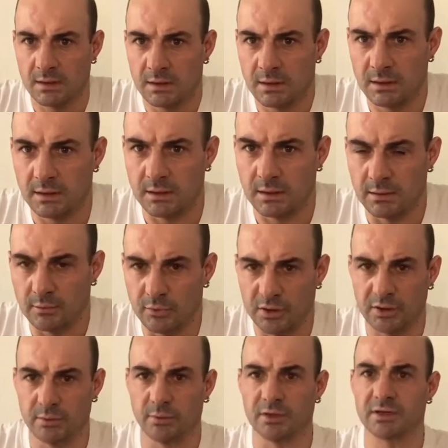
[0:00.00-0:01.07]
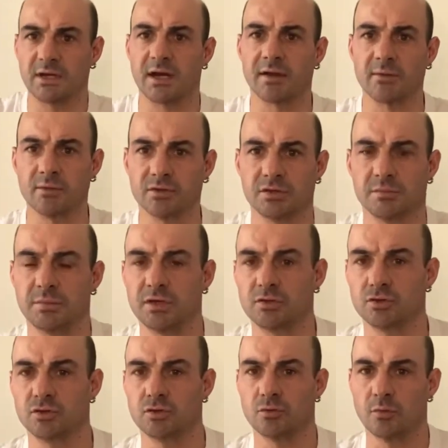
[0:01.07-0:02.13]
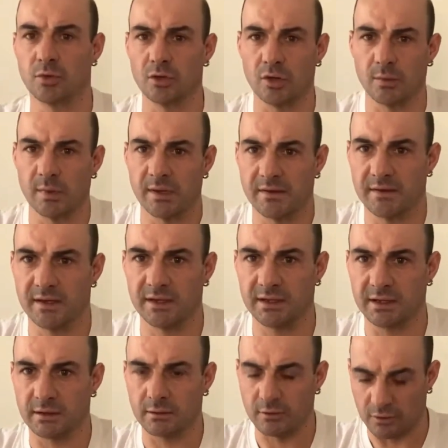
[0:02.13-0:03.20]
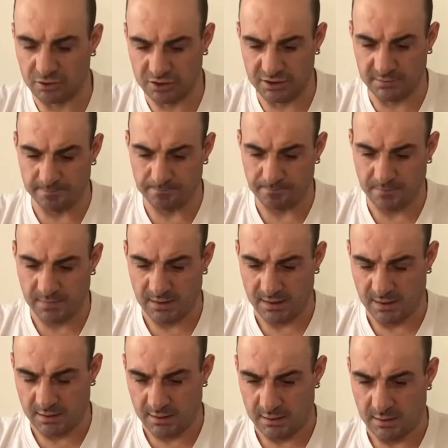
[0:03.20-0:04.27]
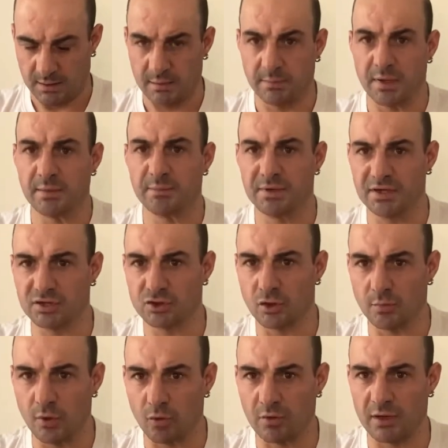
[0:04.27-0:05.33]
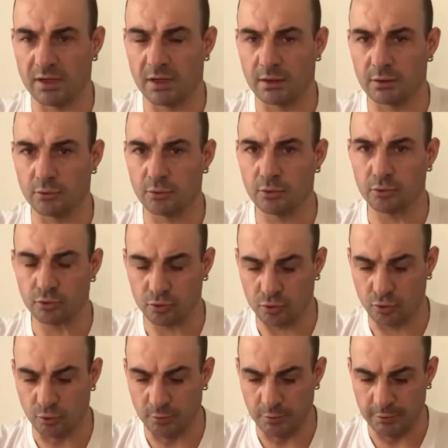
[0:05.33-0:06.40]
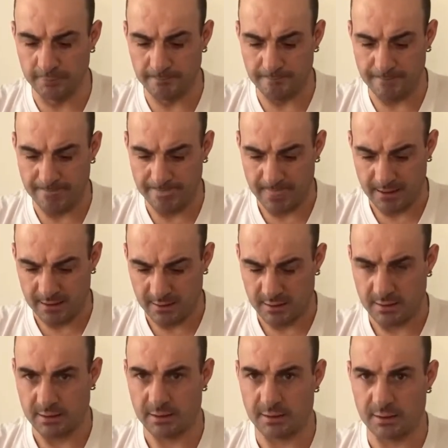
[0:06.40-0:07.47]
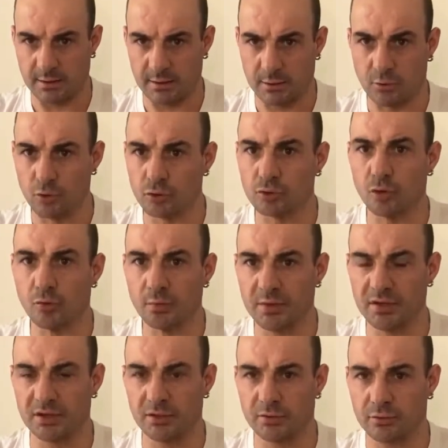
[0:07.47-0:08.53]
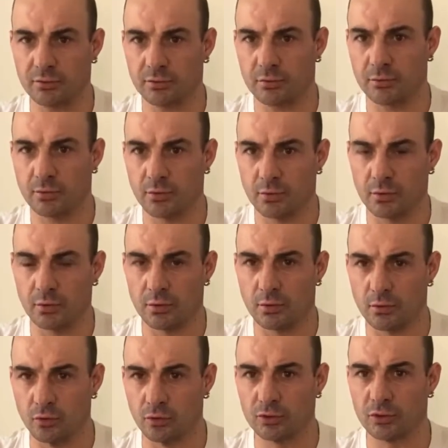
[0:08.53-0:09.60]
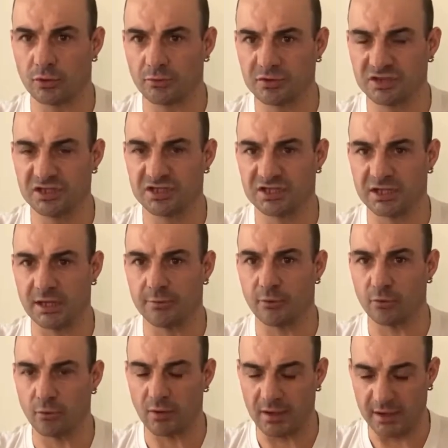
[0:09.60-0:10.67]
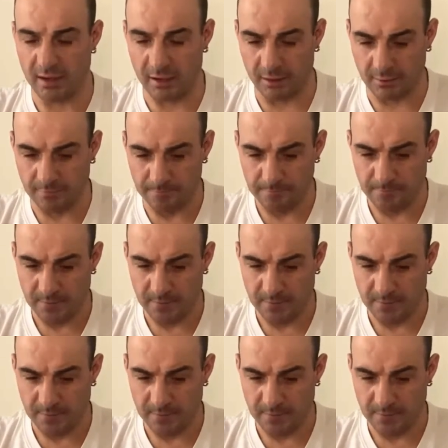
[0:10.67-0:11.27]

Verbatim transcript: Eh, muito boa tarde, meus amigos. O meu nome é Daniel Costa. Eh, bem-vindos ao meu canal do YouTube. Eh, curtam o vídeo, curtam e se inscrevam no canal.